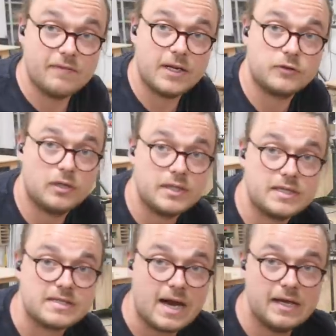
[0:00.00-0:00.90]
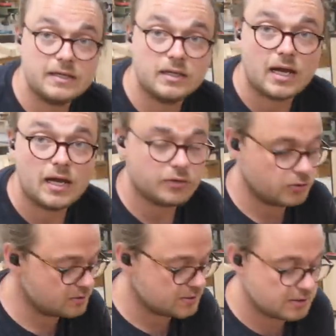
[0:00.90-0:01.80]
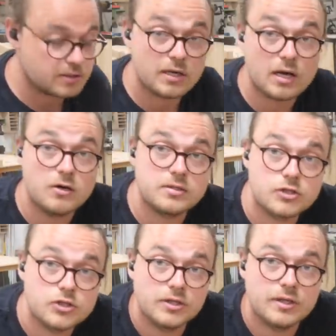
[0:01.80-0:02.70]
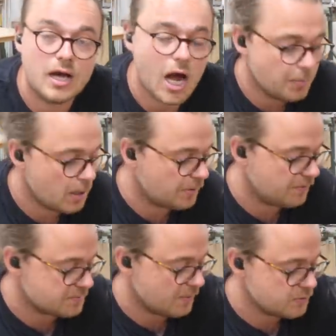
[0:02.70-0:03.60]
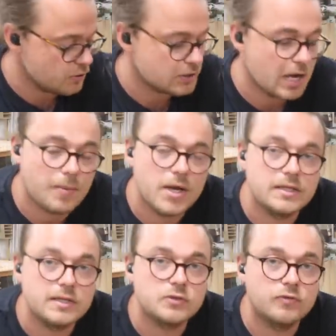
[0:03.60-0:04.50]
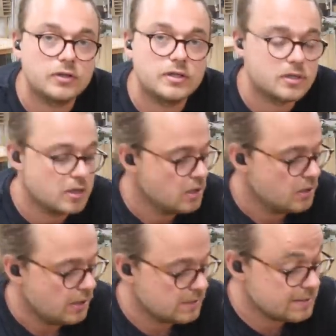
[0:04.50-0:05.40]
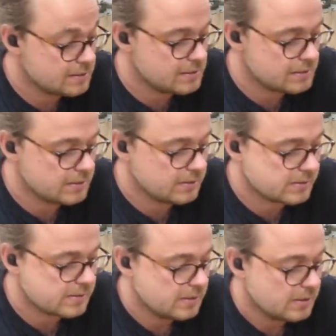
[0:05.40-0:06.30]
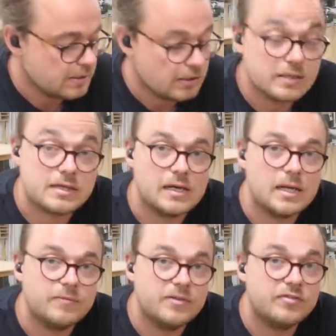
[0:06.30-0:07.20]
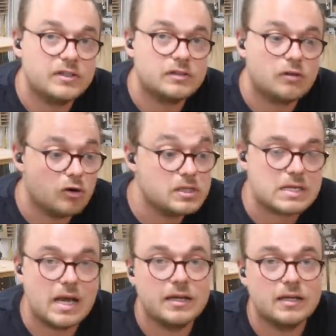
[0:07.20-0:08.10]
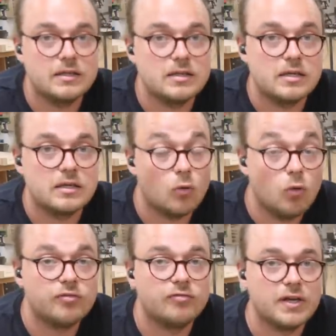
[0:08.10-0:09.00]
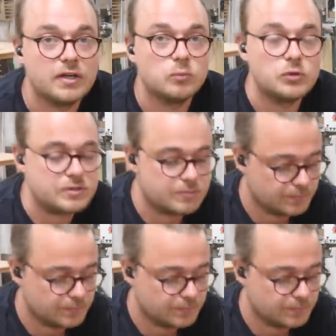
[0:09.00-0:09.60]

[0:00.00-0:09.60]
natürlich jetzt einige Kanthölzer, die ich hier rausgeschnitten habe, aber was bei solchen Arbeiten nie so wirklich ersichtlich ist, ist halt eben, wie viel Holz leider in den Ofen wandern muss.